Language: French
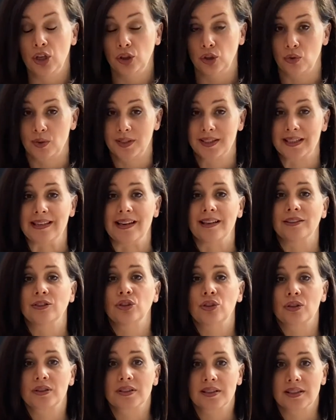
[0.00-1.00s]
Donc, c'est la
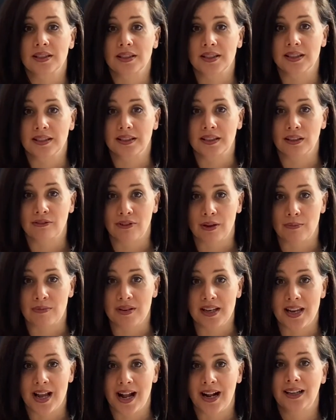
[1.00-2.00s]
toxicité
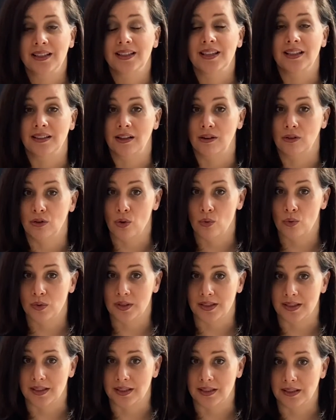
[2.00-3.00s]
familiale qui est en cause
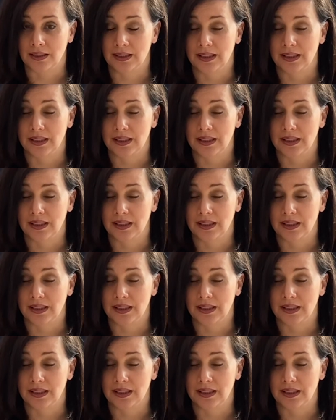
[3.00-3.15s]
ici.